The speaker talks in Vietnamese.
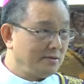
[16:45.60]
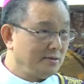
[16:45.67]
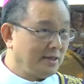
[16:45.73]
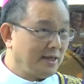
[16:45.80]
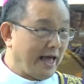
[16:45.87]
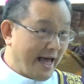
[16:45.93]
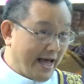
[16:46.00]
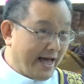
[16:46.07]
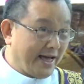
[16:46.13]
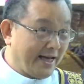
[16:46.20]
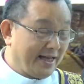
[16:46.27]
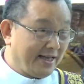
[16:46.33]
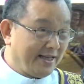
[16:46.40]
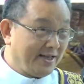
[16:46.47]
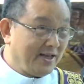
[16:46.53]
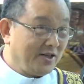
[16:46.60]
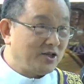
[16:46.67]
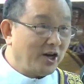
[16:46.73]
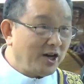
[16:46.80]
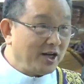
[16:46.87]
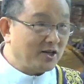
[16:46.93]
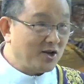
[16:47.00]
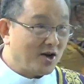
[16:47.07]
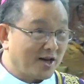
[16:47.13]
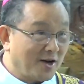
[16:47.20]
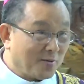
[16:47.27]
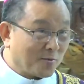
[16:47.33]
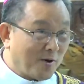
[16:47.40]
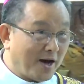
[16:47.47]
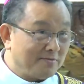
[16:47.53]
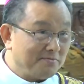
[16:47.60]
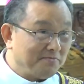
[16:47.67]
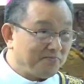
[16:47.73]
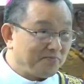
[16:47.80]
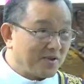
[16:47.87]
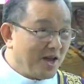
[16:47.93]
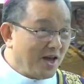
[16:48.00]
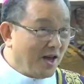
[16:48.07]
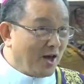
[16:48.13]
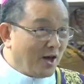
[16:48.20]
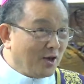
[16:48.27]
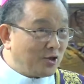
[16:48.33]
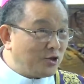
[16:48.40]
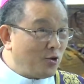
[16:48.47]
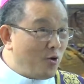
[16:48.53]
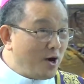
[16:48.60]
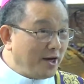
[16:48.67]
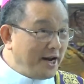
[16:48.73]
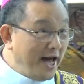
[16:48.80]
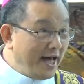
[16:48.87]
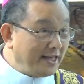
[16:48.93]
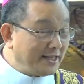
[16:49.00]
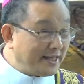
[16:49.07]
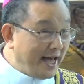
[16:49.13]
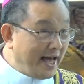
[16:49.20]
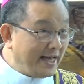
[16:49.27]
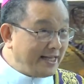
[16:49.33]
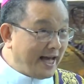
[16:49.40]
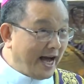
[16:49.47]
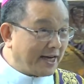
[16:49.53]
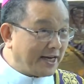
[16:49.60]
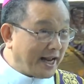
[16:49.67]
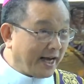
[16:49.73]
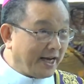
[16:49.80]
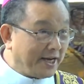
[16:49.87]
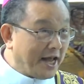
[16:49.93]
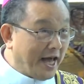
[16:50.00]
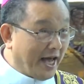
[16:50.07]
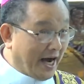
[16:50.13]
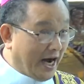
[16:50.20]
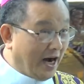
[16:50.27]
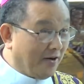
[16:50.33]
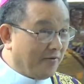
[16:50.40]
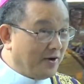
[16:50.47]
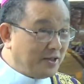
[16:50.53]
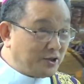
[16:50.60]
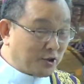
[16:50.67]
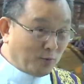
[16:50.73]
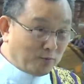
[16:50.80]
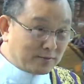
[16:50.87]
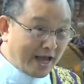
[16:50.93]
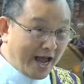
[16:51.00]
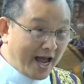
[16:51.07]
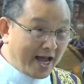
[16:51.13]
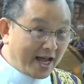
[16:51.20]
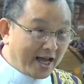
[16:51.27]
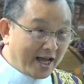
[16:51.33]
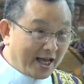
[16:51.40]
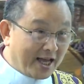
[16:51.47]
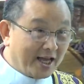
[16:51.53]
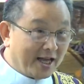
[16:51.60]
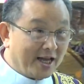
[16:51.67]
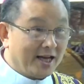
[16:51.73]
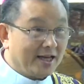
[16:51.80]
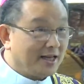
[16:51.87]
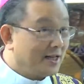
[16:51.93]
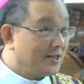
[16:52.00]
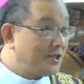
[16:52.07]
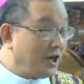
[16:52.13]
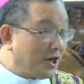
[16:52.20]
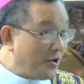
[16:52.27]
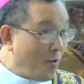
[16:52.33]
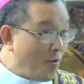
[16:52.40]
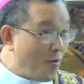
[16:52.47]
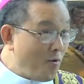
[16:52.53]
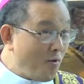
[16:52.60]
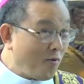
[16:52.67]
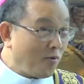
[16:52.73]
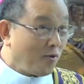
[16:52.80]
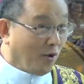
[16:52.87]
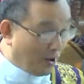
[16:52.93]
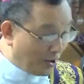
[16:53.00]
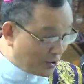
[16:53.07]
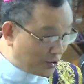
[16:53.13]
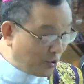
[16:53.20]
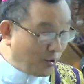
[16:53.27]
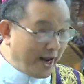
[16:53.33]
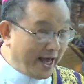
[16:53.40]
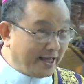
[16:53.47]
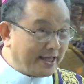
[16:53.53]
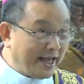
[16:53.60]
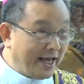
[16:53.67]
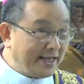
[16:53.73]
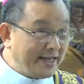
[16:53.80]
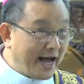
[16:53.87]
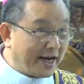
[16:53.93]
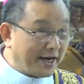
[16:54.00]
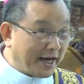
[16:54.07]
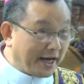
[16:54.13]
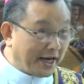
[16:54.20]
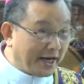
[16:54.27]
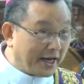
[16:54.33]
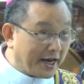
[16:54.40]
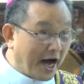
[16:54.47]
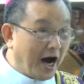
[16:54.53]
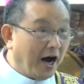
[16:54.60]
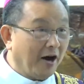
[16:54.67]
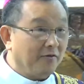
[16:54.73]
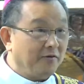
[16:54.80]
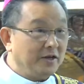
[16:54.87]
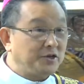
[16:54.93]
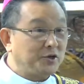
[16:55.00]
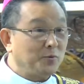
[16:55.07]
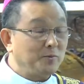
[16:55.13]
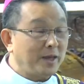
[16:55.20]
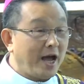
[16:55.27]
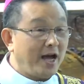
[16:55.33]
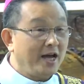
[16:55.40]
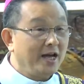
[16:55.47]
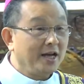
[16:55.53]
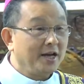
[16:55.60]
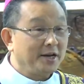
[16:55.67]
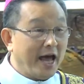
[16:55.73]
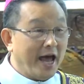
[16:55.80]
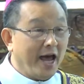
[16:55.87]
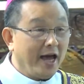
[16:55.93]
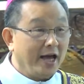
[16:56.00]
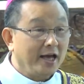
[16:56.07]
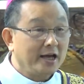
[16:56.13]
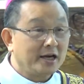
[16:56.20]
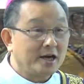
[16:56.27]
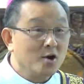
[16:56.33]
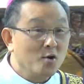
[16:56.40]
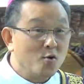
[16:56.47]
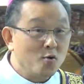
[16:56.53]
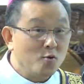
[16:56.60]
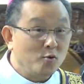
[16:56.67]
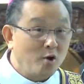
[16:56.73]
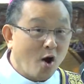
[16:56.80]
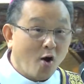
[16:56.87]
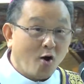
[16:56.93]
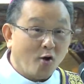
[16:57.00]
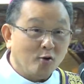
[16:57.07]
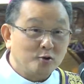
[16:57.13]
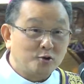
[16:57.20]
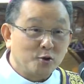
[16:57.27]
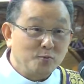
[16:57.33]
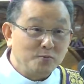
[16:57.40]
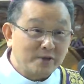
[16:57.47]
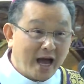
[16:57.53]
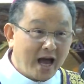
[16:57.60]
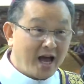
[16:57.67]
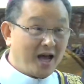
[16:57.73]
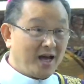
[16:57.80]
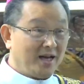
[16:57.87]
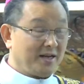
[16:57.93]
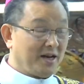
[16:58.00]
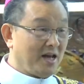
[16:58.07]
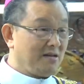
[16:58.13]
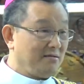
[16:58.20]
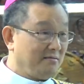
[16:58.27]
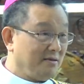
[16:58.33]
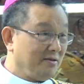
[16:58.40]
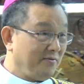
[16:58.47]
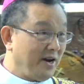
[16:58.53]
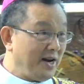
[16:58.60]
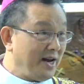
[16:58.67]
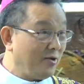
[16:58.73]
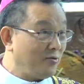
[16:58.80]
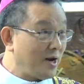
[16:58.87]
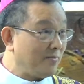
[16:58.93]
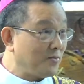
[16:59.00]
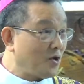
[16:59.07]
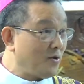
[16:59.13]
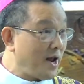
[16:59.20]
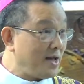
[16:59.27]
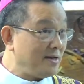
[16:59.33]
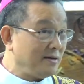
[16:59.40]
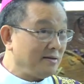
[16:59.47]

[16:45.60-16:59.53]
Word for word: à, cho nên thưa cộng đoàn chúa đến thế gian này để ở với chúng ta chưa đủ chúa đến thế gian này ở với chúng ta để cứu độ chúng ta đấy, vấn đề nó nằm chỗ đấy